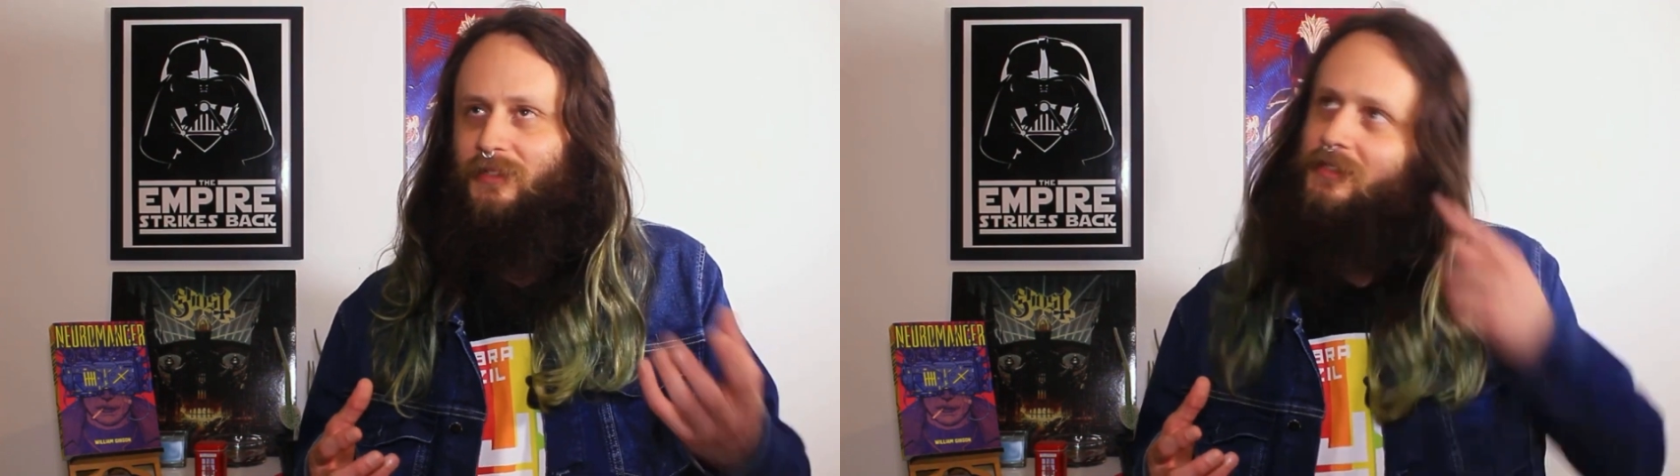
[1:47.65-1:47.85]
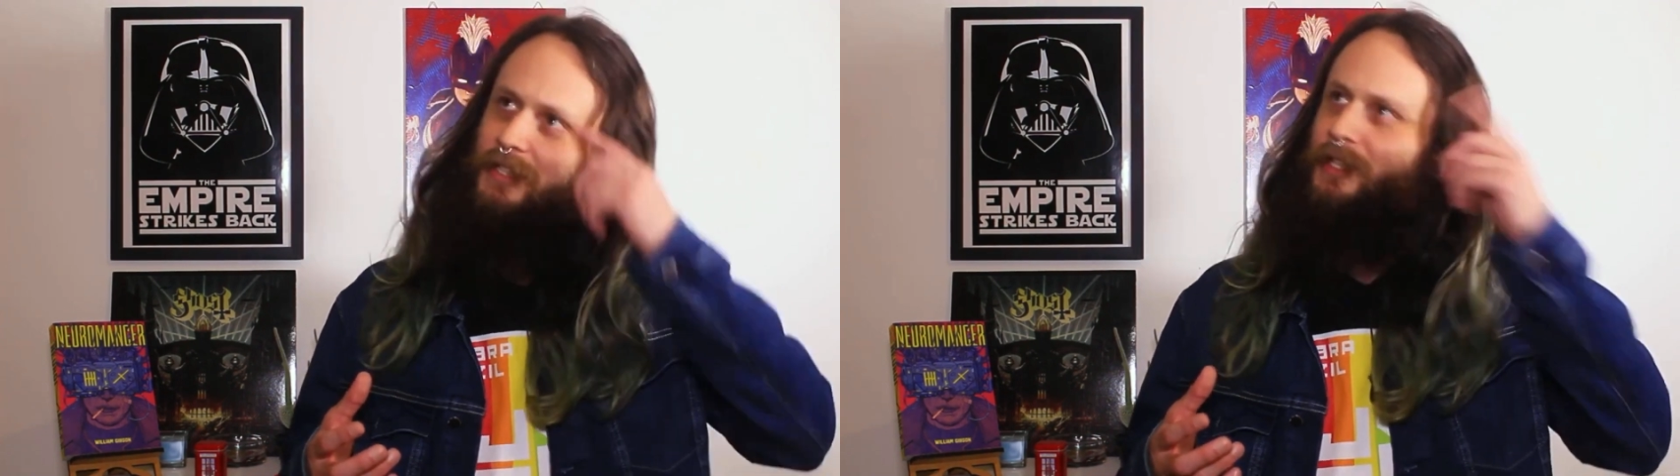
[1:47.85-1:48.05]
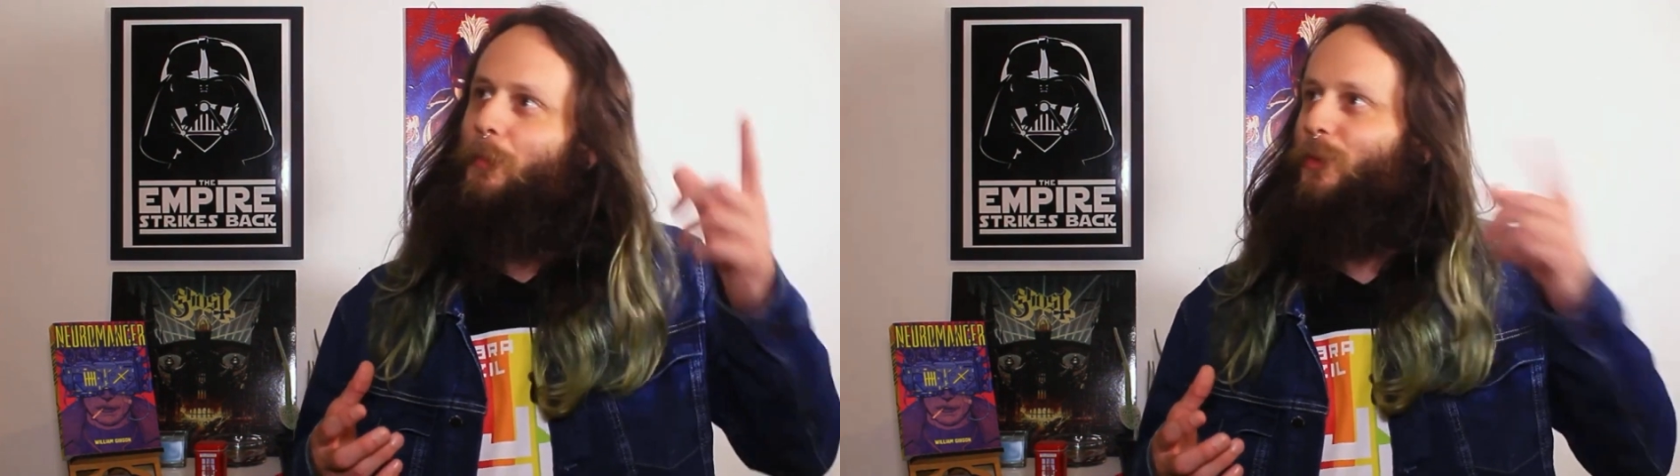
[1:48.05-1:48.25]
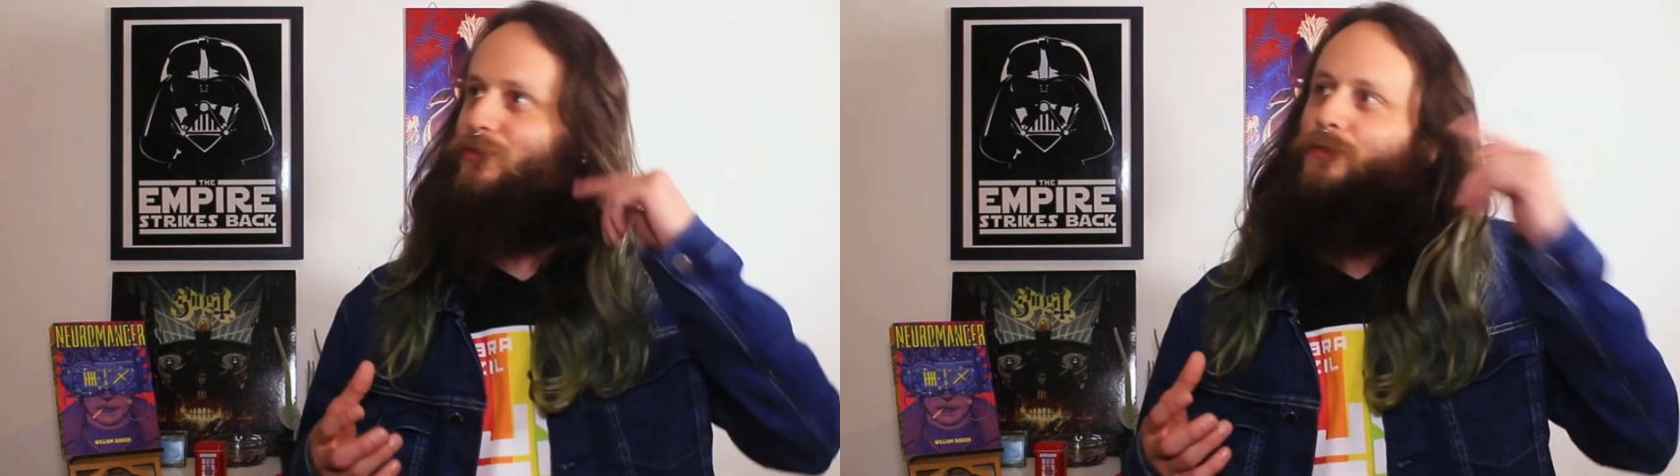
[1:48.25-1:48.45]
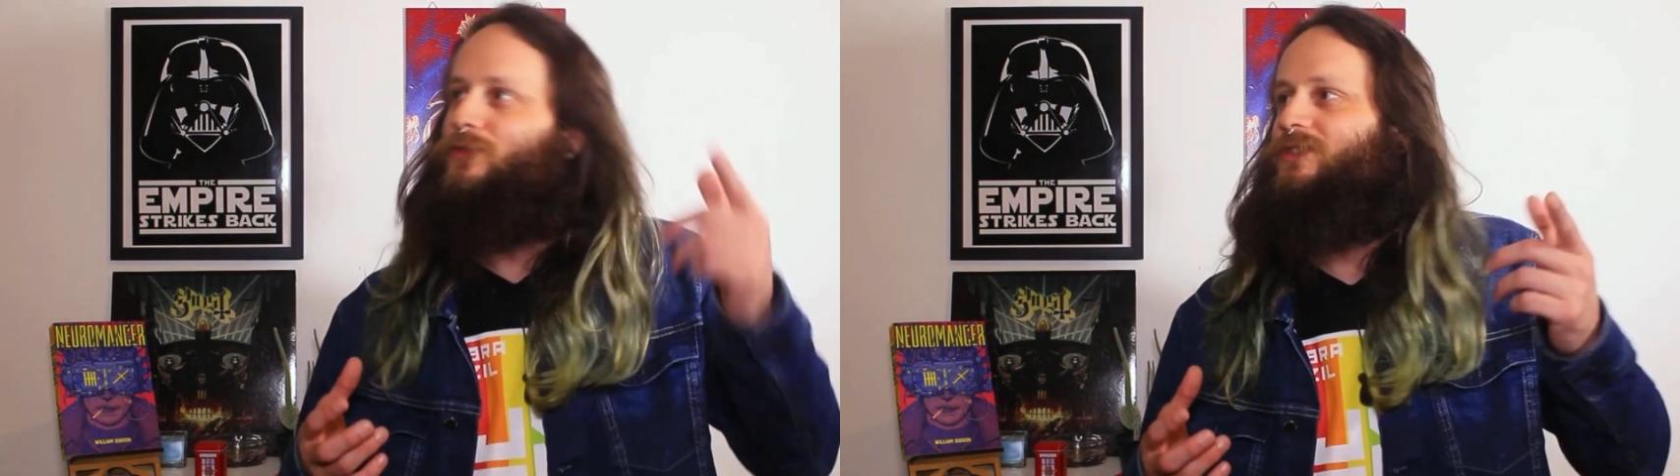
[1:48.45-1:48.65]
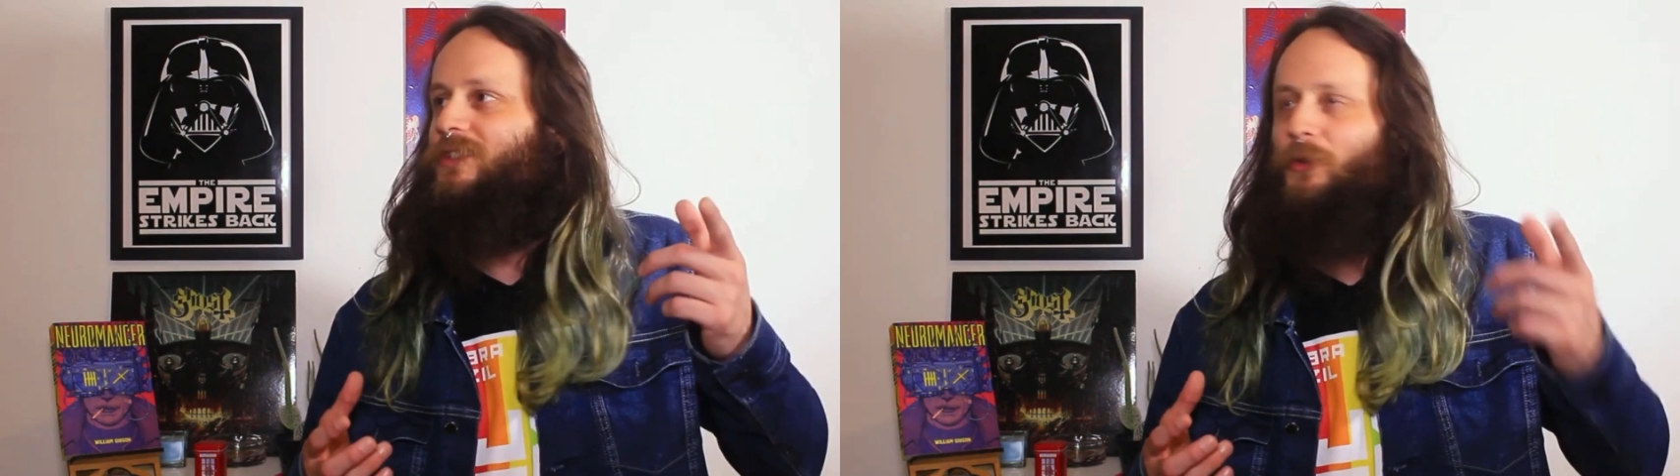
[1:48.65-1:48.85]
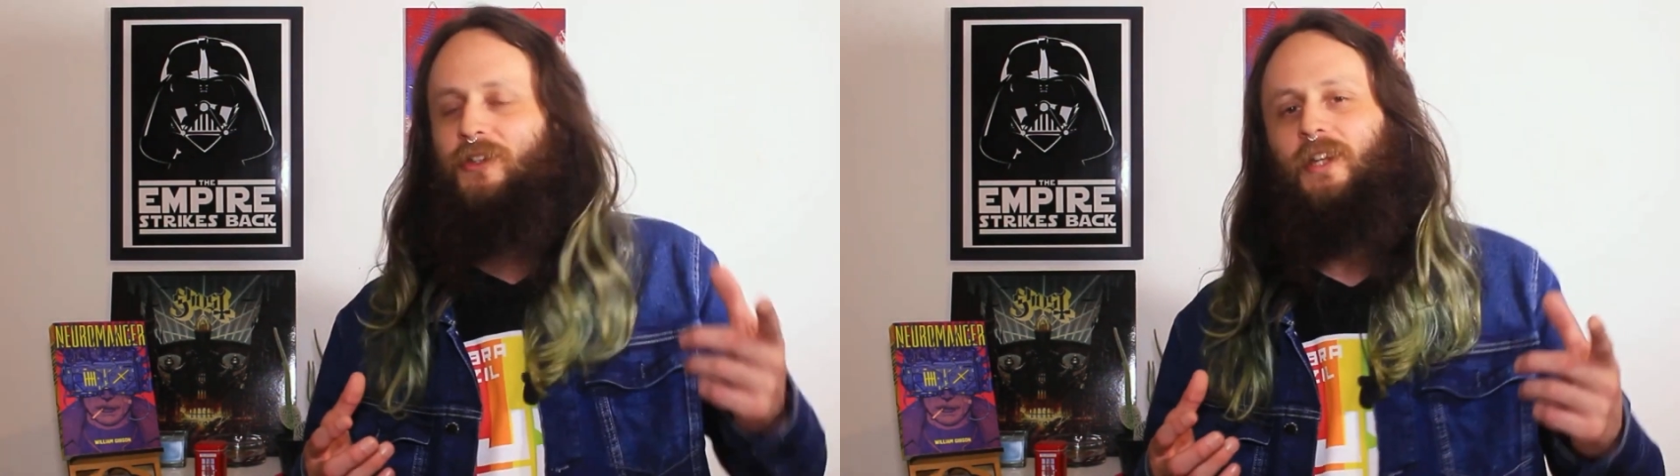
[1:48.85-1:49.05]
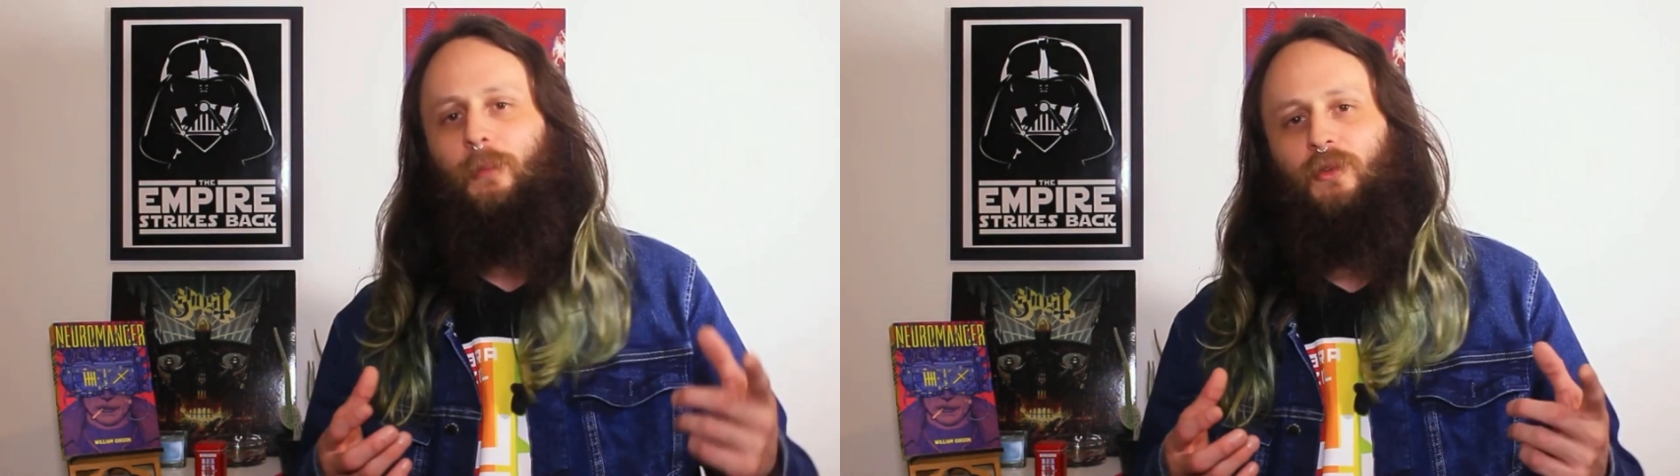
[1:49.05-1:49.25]
se seria possível, se não
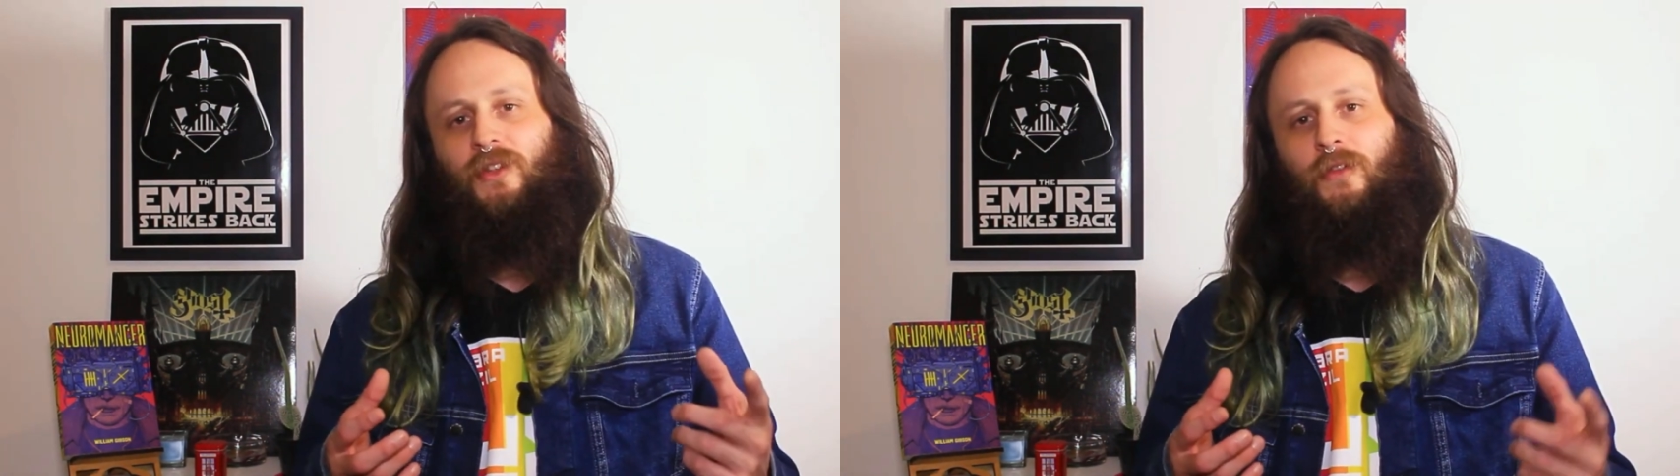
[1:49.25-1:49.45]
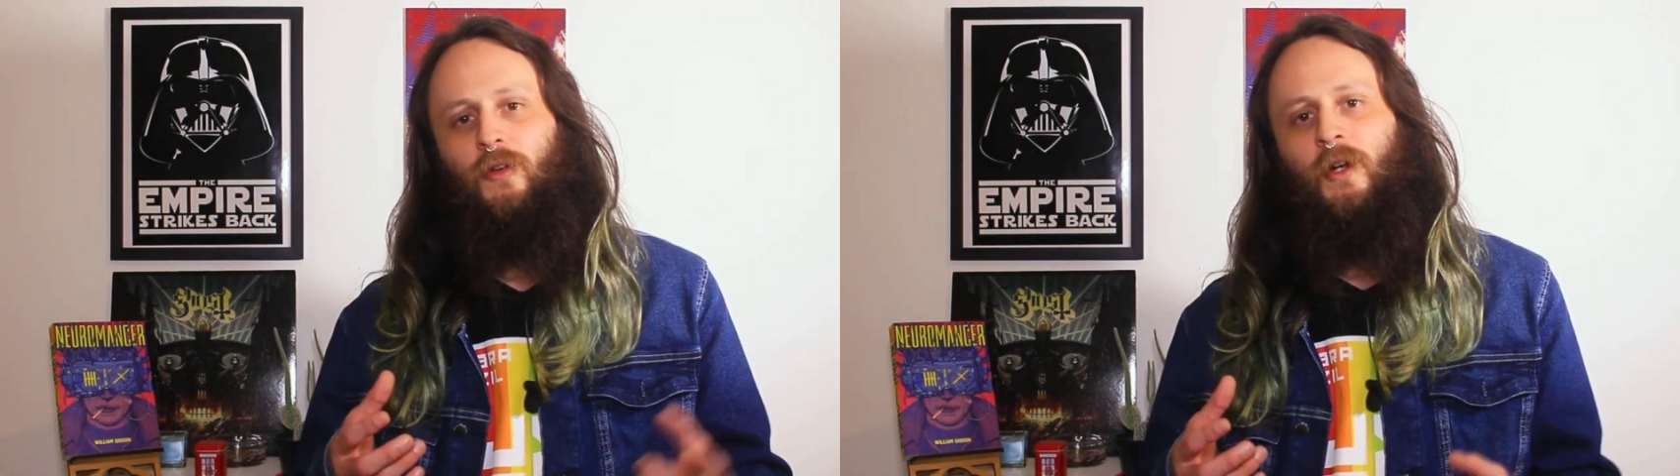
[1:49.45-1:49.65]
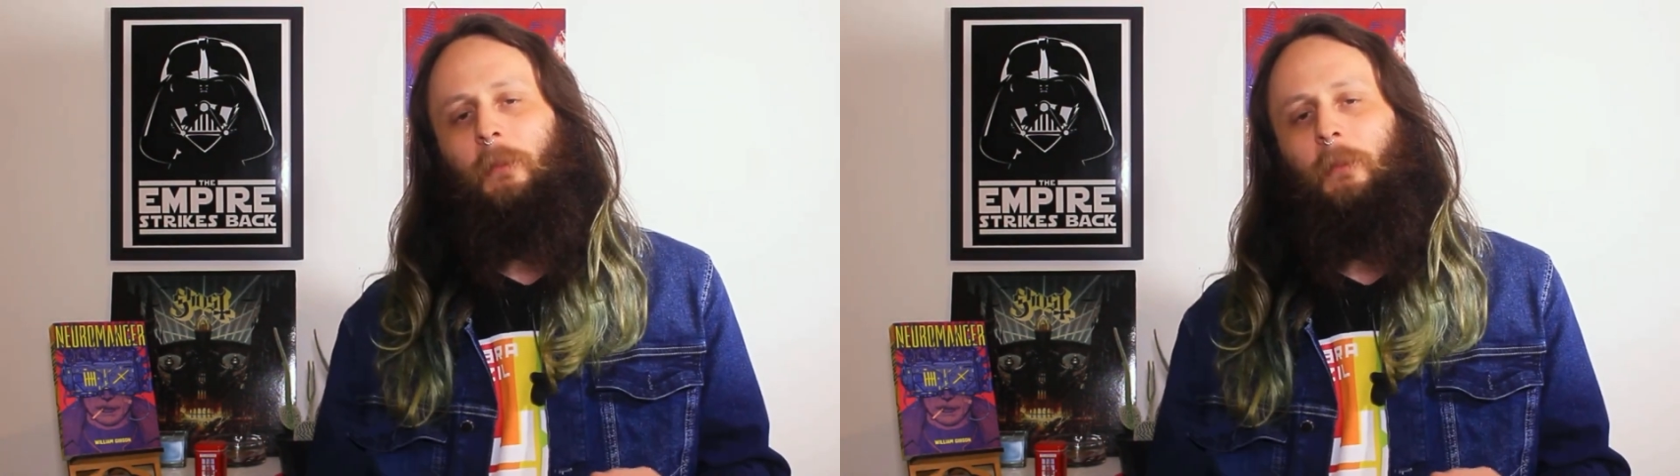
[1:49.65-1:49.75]
seria possível,